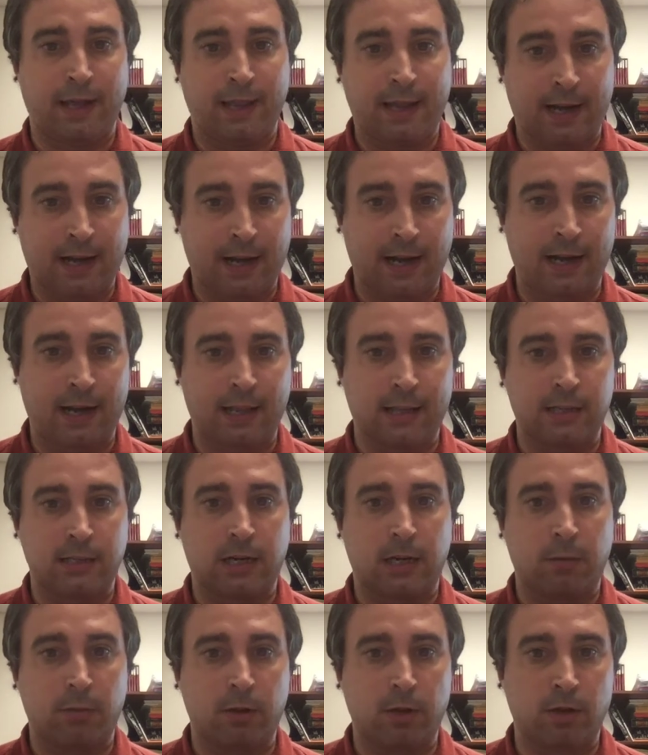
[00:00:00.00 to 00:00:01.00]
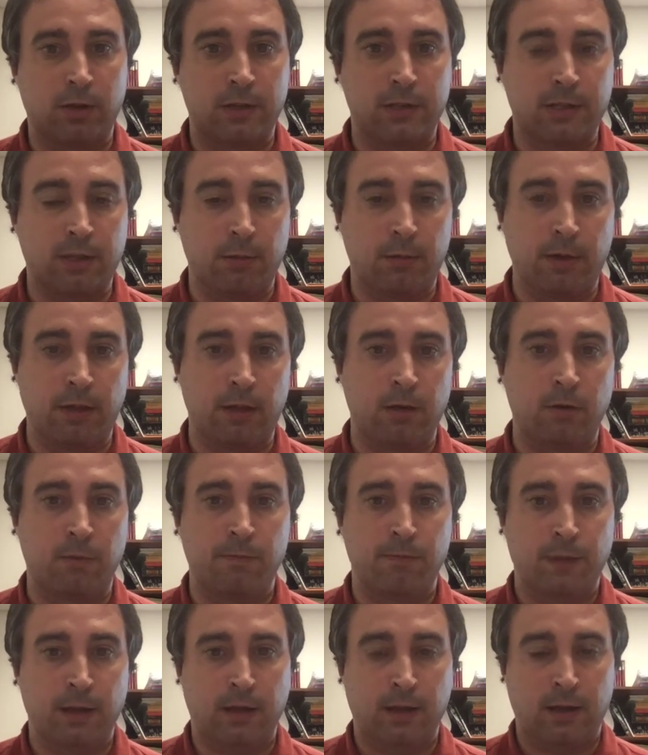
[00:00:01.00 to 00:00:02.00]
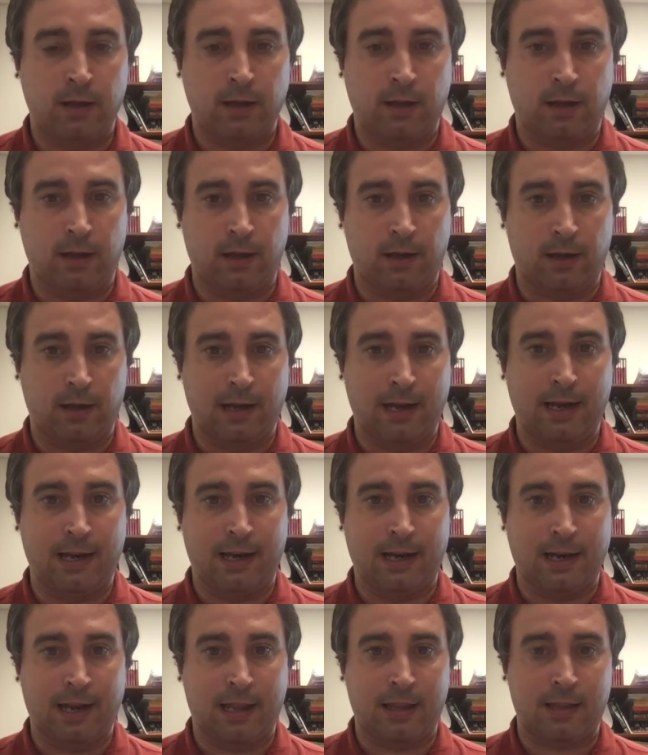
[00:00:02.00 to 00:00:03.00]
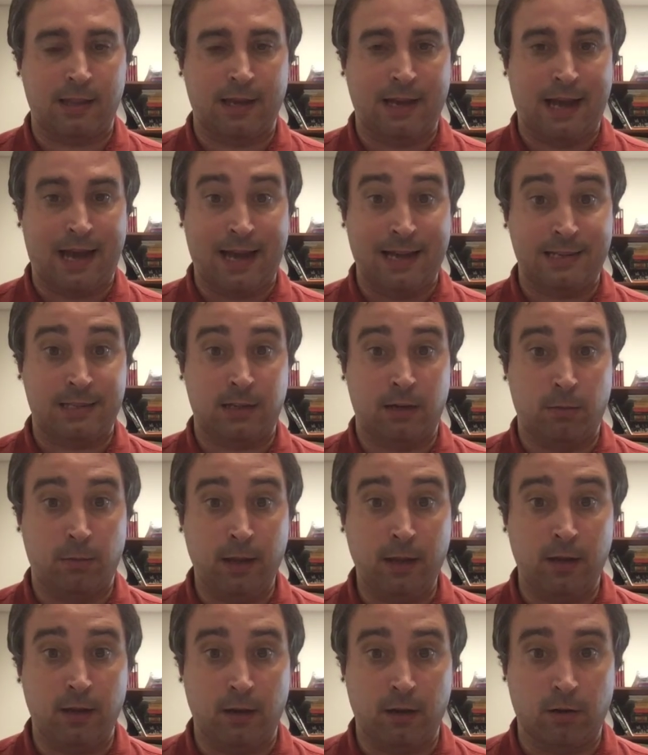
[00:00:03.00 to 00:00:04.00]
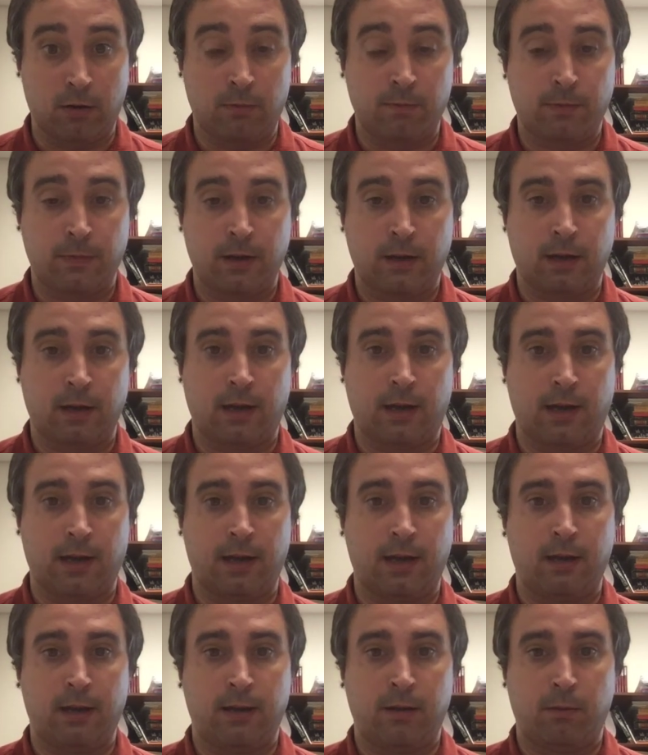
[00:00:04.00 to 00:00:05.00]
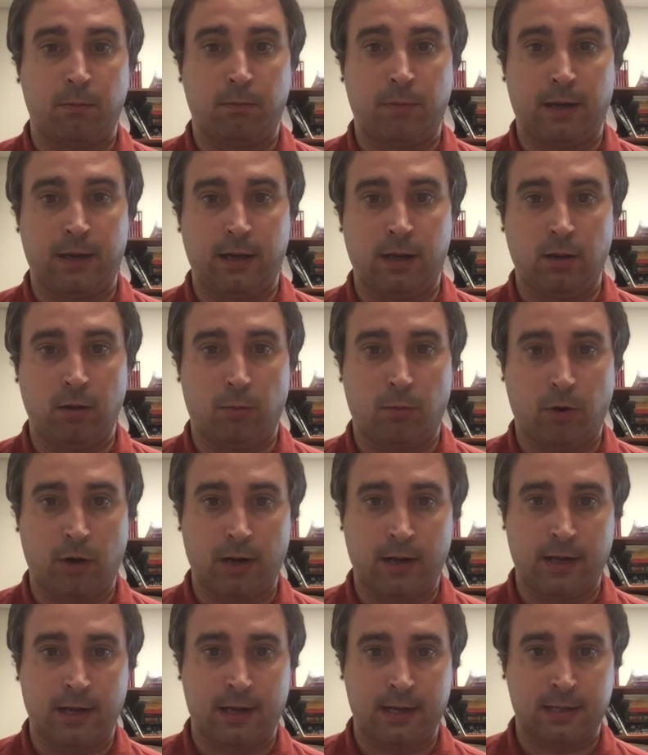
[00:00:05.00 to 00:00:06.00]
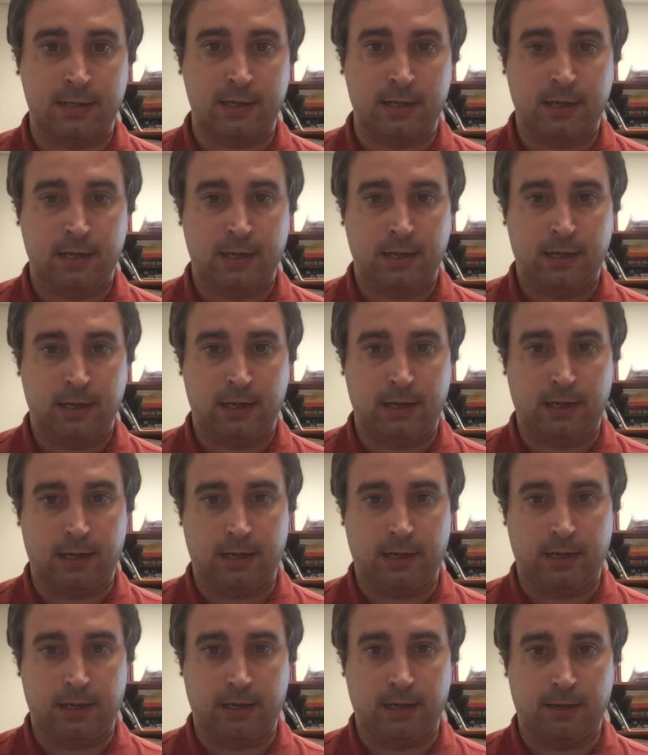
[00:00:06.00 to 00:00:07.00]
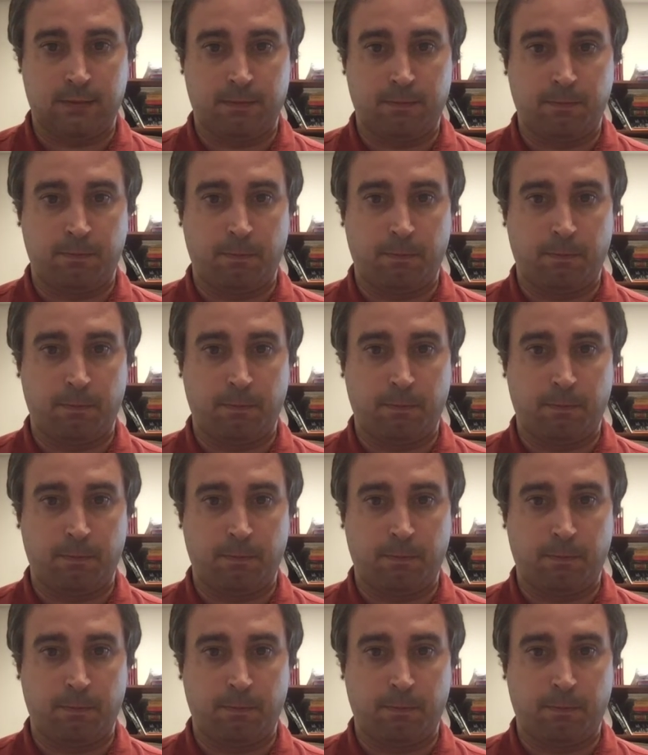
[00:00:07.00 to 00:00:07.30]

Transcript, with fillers: a dejar en la descripción de este vídeo eh, el enlace a ese vídeo que Bellido Morillas eh,